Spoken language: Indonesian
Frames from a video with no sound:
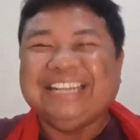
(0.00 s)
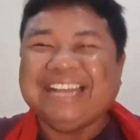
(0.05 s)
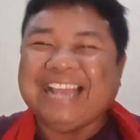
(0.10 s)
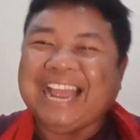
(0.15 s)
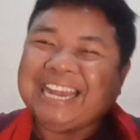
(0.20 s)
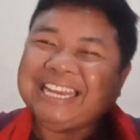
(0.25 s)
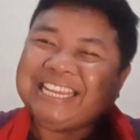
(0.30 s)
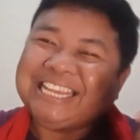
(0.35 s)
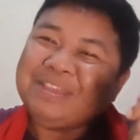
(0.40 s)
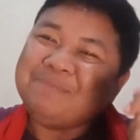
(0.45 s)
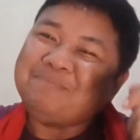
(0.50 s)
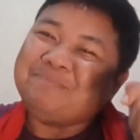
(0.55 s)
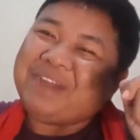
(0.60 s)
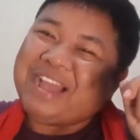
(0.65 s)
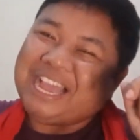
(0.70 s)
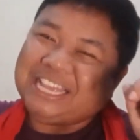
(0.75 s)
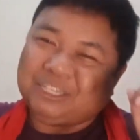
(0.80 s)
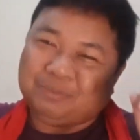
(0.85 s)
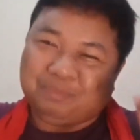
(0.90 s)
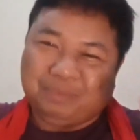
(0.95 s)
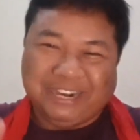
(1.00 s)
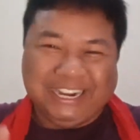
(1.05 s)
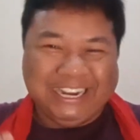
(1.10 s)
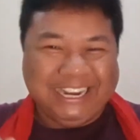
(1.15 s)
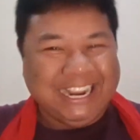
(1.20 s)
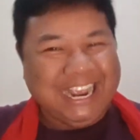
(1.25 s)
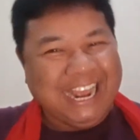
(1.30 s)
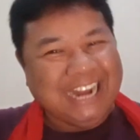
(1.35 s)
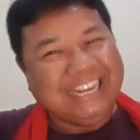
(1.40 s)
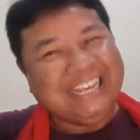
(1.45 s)
Dengan kipas
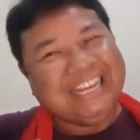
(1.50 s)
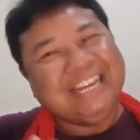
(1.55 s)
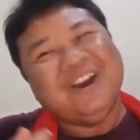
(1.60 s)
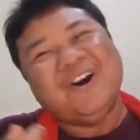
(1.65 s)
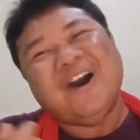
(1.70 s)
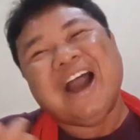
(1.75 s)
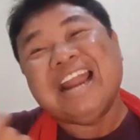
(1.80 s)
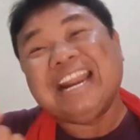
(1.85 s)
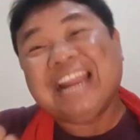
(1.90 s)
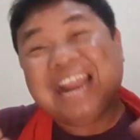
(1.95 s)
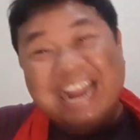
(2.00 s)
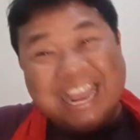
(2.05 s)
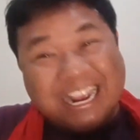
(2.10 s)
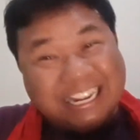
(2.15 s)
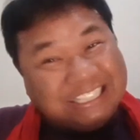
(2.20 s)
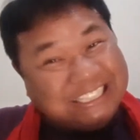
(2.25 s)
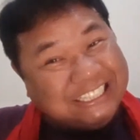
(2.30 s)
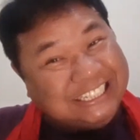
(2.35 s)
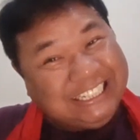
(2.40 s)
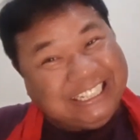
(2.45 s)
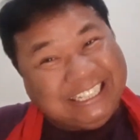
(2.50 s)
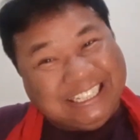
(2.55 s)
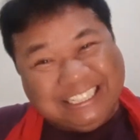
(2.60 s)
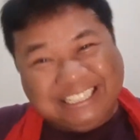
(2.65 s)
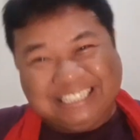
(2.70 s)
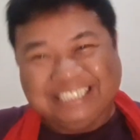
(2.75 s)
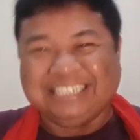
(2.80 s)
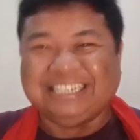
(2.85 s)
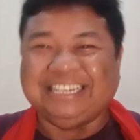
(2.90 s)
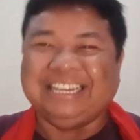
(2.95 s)
berlinggak-linggok anak-anak
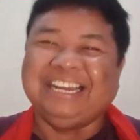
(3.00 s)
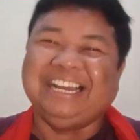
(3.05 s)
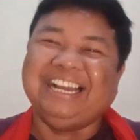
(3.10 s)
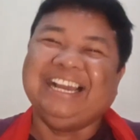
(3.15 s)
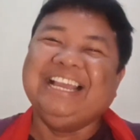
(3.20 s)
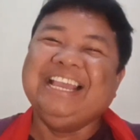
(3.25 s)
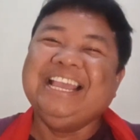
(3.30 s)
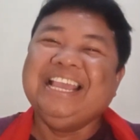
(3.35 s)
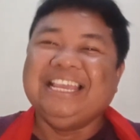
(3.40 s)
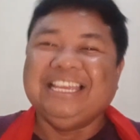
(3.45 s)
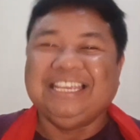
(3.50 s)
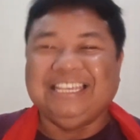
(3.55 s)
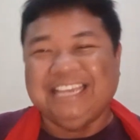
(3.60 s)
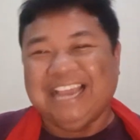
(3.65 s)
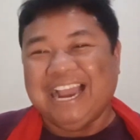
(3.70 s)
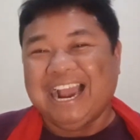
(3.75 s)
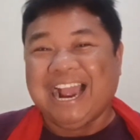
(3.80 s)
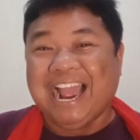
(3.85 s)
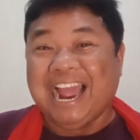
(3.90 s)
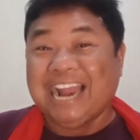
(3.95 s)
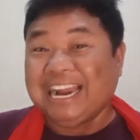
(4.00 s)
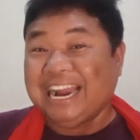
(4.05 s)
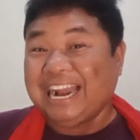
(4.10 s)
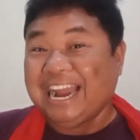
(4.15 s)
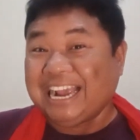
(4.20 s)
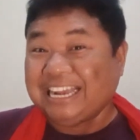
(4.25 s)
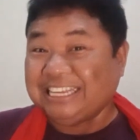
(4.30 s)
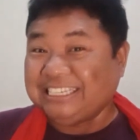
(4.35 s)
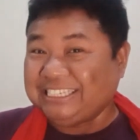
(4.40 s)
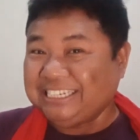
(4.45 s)
kecil. Yang
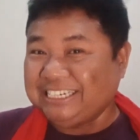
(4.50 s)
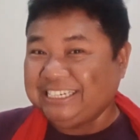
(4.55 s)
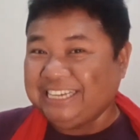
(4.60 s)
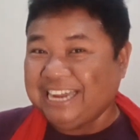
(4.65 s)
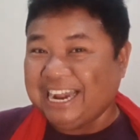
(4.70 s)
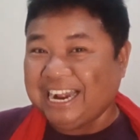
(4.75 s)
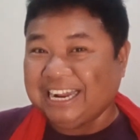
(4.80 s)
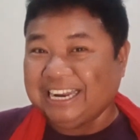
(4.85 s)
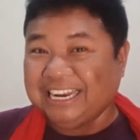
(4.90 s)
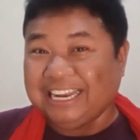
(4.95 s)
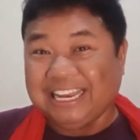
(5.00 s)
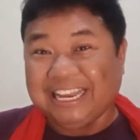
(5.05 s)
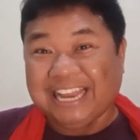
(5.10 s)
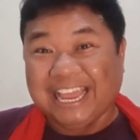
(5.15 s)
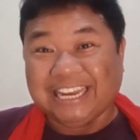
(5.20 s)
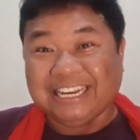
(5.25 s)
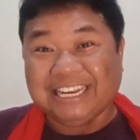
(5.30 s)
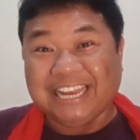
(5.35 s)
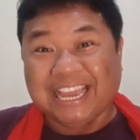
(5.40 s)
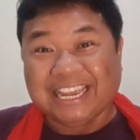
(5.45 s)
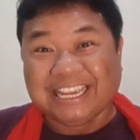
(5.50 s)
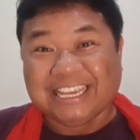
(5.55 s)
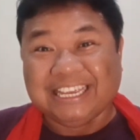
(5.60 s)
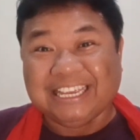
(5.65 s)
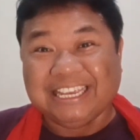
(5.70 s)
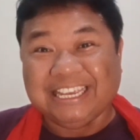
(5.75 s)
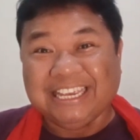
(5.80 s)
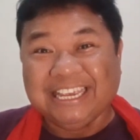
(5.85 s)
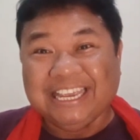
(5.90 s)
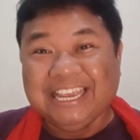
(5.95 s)
anak-anak kecil yang lain
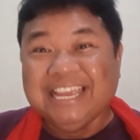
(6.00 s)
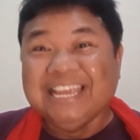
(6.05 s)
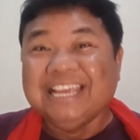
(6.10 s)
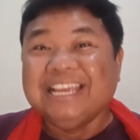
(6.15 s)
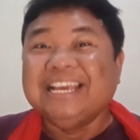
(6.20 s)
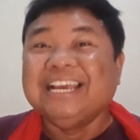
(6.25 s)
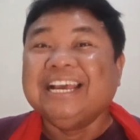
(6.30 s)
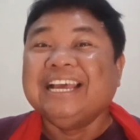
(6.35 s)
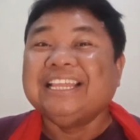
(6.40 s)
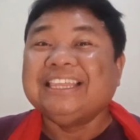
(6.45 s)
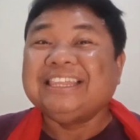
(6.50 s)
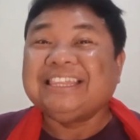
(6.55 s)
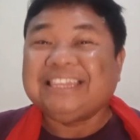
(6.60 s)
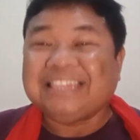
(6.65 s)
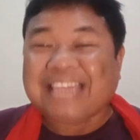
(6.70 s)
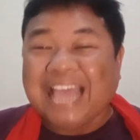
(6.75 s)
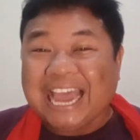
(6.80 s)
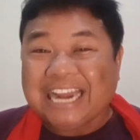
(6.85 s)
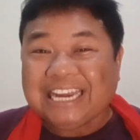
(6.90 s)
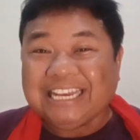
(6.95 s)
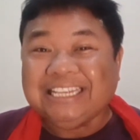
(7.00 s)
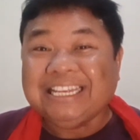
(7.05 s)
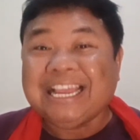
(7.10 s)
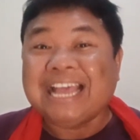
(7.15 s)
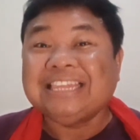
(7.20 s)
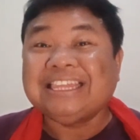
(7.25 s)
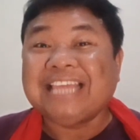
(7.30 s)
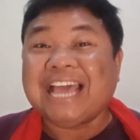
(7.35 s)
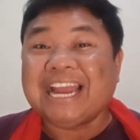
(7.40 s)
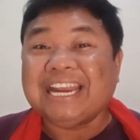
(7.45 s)
lagi
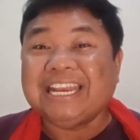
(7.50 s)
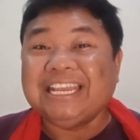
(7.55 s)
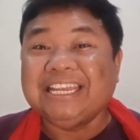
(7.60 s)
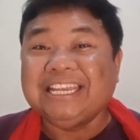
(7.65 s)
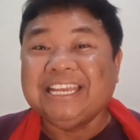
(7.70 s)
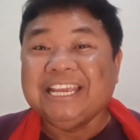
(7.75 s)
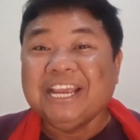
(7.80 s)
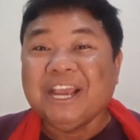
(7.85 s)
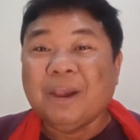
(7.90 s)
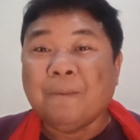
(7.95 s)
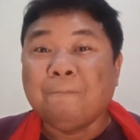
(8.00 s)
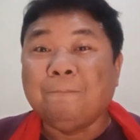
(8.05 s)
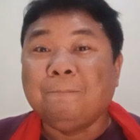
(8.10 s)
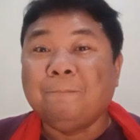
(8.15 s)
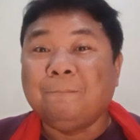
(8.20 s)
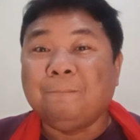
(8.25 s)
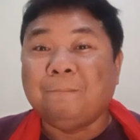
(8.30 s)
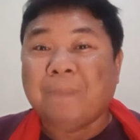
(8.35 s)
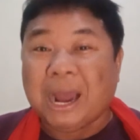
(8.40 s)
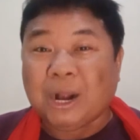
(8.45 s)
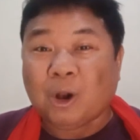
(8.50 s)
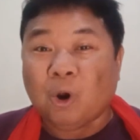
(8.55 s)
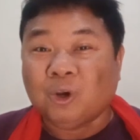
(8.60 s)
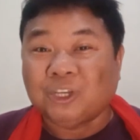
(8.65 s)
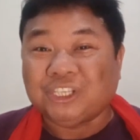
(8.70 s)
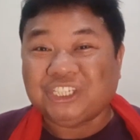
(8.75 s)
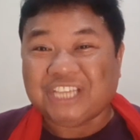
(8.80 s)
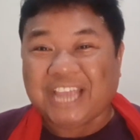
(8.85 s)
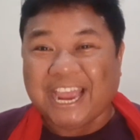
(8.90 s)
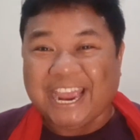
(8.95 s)
tarinya tari
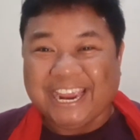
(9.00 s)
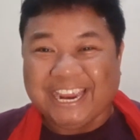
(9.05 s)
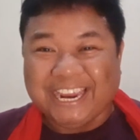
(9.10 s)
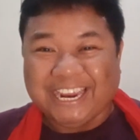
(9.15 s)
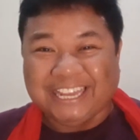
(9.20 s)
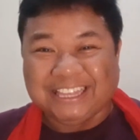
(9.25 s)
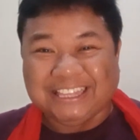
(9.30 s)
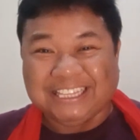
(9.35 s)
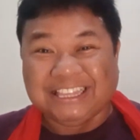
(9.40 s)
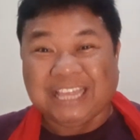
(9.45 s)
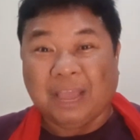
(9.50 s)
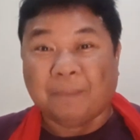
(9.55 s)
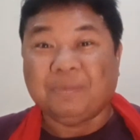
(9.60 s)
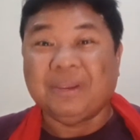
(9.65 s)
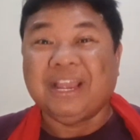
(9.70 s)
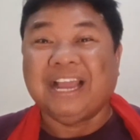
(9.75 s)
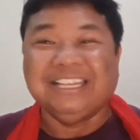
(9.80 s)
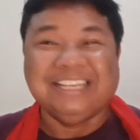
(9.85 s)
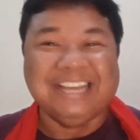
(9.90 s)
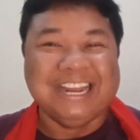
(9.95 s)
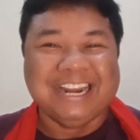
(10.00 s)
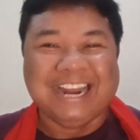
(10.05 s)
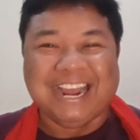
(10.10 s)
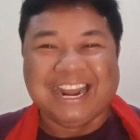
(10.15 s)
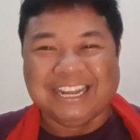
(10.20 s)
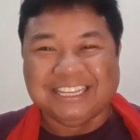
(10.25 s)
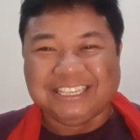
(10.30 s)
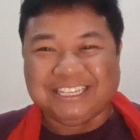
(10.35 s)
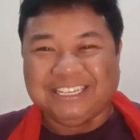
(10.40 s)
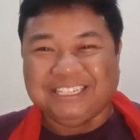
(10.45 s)
barongsai. Tetapi hanya
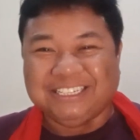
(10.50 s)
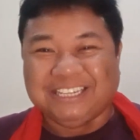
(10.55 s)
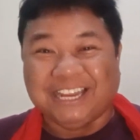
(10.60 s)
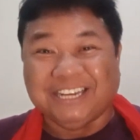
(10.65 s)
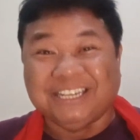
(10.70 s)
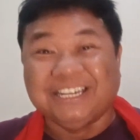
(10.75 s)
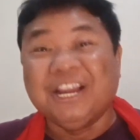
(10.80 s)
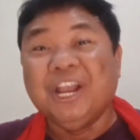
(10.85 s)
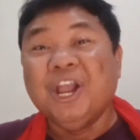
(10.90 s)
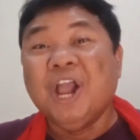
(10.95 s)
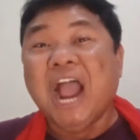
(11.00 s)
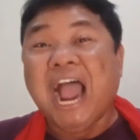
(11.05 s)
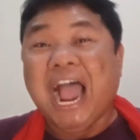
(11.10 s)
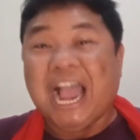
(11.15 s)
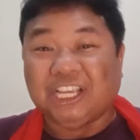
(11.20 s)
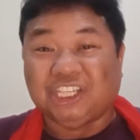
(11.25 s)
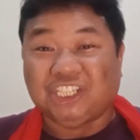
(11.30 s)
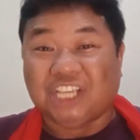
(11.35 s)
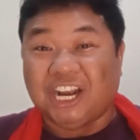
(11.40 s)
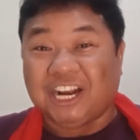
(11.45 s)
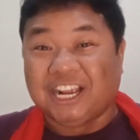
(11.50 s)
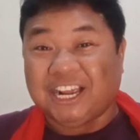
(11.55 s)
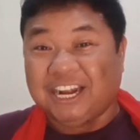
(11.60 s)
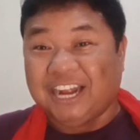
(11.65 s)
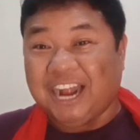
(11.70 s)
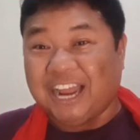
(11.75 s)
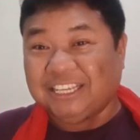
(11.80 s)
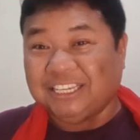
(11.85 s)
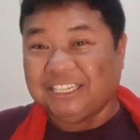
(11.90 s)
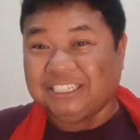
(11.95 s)
anak kecil. Jadi asal
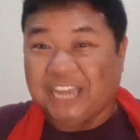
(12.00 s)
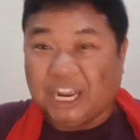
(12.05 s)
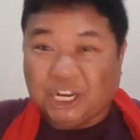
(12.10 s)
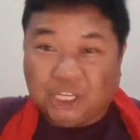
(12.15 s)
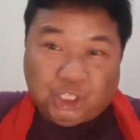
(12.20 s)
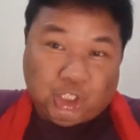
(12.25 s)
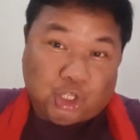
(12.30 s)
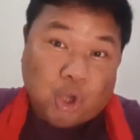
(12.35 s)
gerak saja.